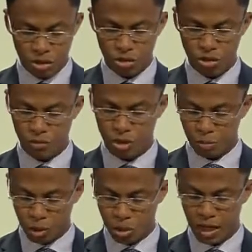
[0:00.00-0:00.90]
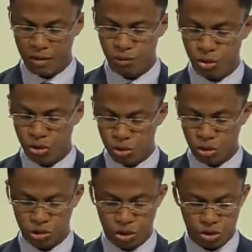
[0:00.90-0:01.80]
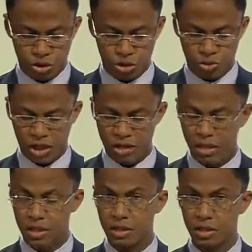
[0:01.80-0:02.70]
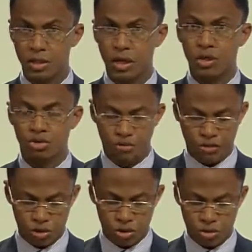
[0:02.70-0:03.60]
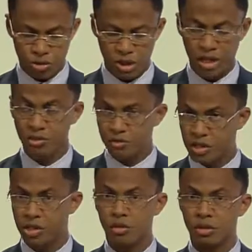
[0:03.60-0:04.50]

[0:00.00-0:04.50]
œuvre des programmes de lutte contre le changement climatique de façon efficiente